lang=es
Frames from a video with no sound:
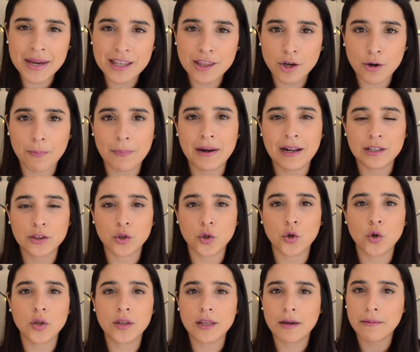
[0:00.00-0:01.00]
medio
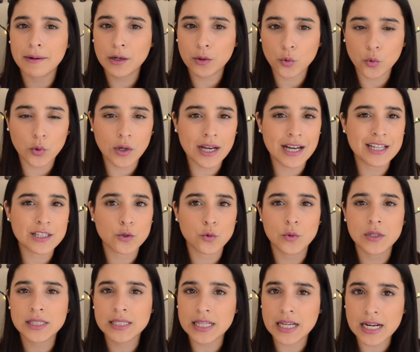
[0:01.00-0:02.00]
plato de verduras
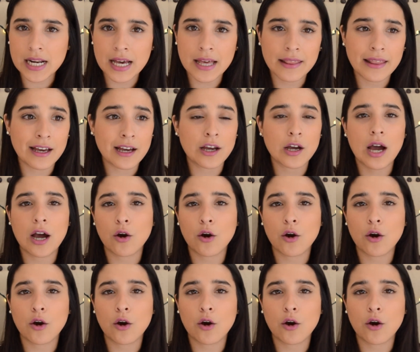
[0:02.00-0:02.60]
o ensalada